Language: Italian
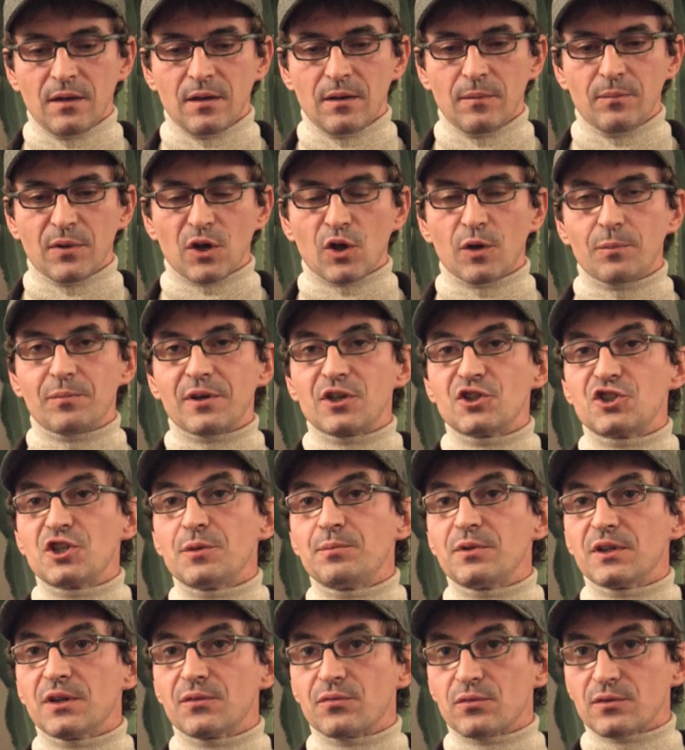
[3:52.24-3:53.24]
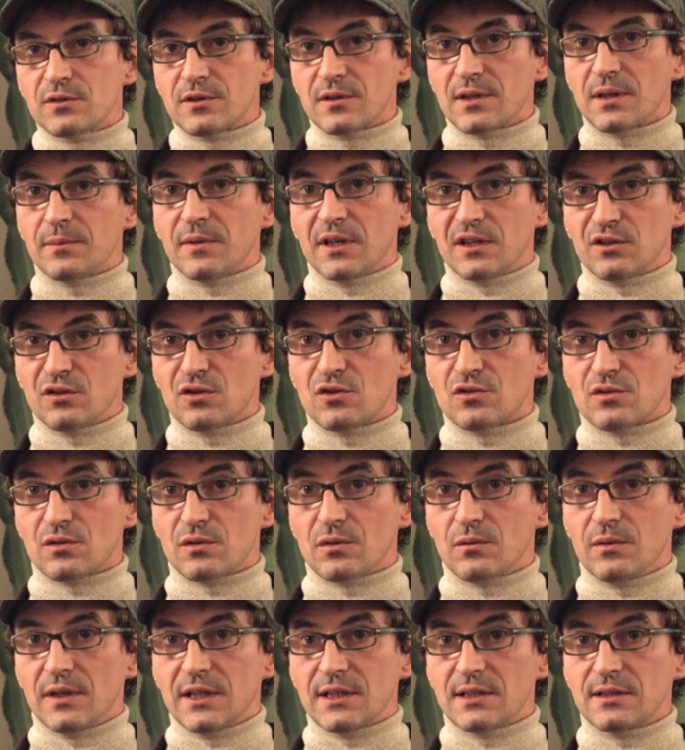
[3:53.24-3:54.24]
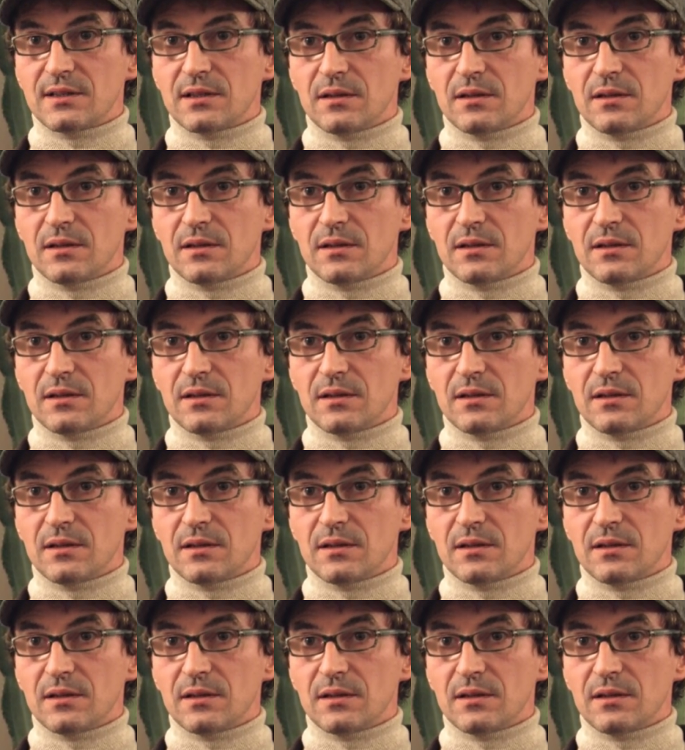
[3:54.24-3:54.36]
però i principi di funzionamento sono questi.